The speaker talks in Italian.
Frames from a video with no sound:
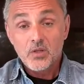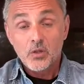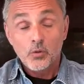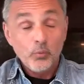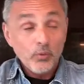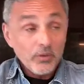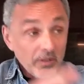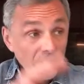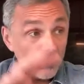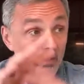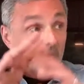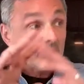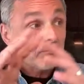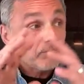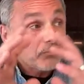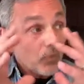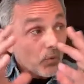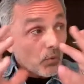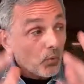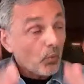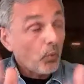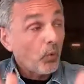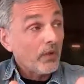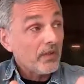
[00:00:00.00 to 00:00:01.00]

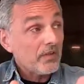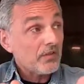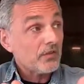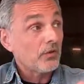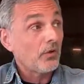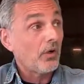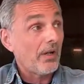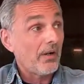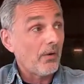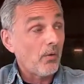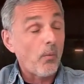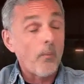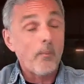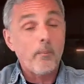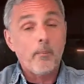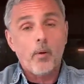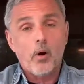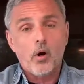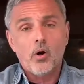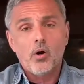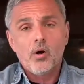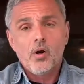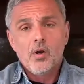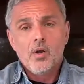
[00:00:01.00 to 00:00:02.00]
Quindi questo è un
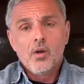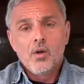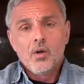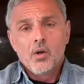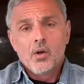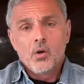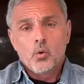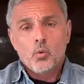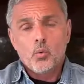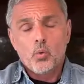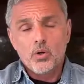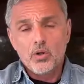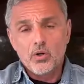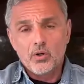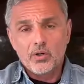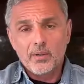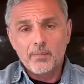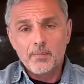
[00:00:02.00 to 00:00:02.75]
po' quello